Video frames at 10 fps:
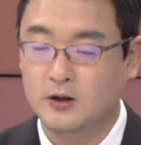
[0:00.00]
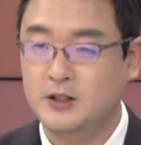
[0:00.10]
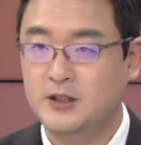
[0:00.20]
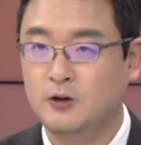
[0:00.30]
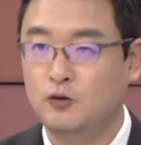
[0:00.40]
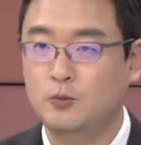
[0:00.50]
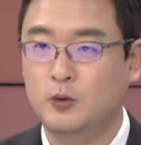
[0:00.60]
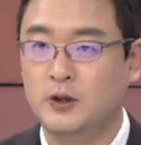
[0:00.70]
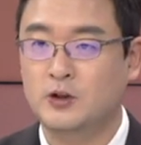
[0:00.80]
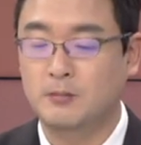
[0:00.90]
시장
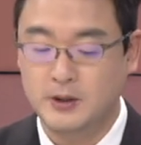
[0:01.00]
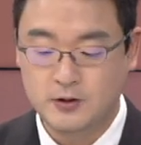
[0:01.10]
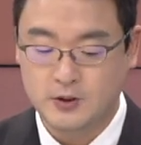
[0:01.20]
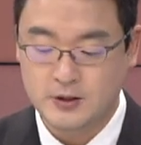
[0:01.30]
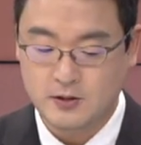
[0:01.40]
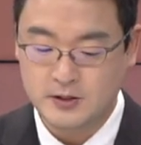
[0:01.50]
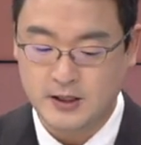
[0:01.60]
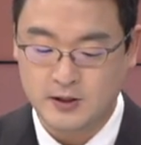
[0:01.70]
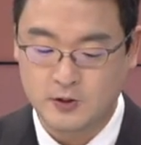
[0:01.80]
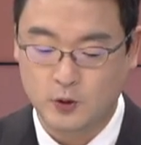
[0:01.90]
규모의 전반적인
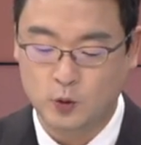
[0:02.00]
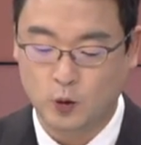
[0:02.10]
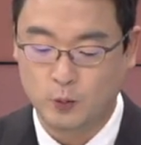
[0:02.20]
성장 그리고